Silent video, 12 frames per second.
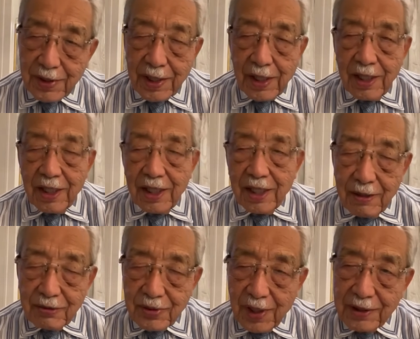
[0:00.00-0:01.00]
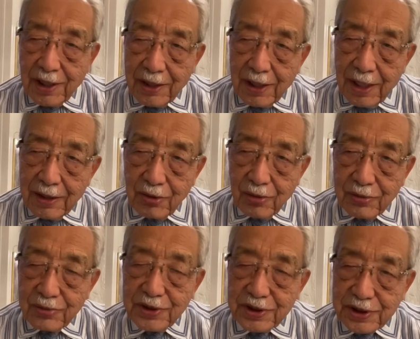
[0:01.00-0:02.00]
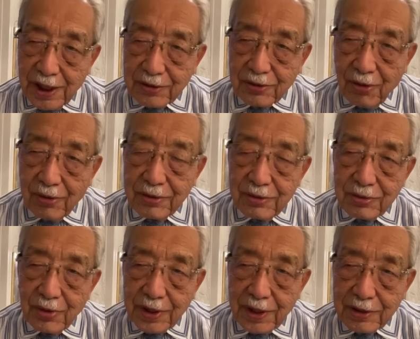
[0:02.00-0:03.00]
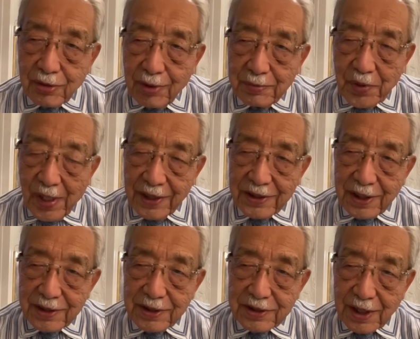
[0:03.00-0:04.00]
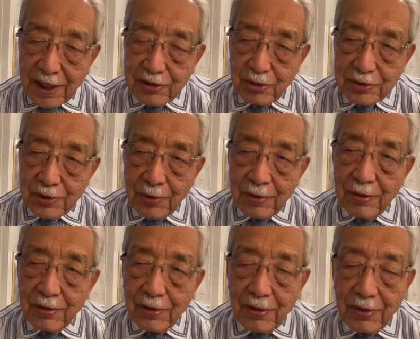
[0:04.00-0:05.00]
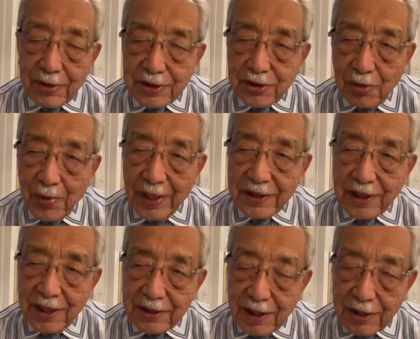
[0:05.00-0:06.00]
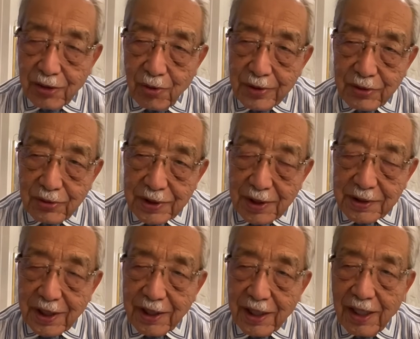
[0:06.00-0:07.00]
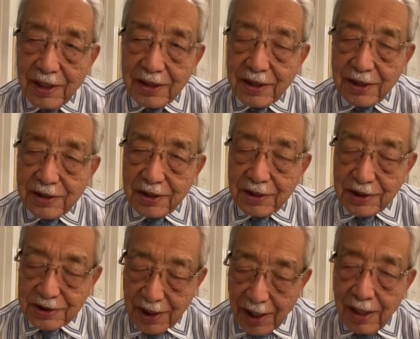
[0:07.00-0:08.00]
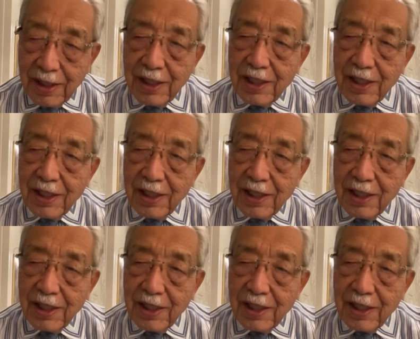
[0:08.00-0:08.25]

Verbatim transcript: で、ウクライナの軍事支援というのにトランプは反対ですから、ジョンソン議長も反対で、共和党全体が反対でですね、